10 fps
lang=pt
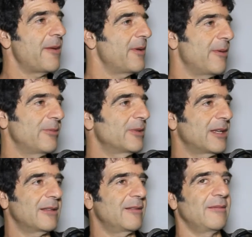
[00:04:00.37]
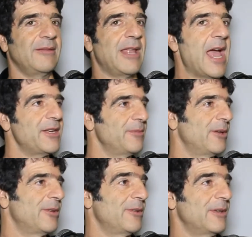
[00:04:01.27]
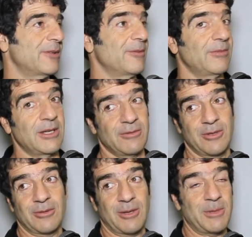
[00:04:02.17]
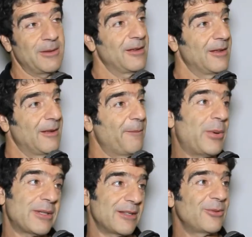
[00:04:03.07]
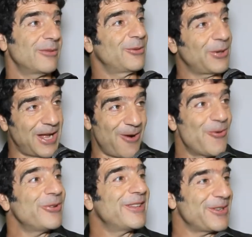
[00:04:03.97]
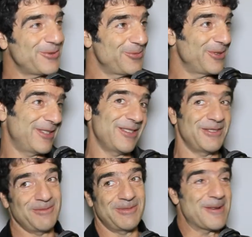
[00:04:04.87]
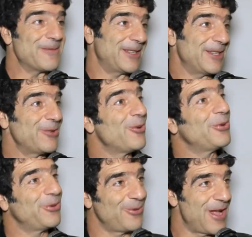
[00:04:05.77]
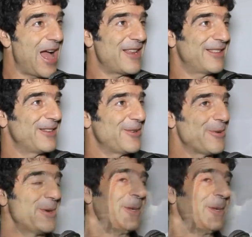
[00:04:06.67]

a mesma música 10 milhões de vezes, contanto que eu também possa tocar outras músicas, mesmo que seja em outro lugar, entendeu?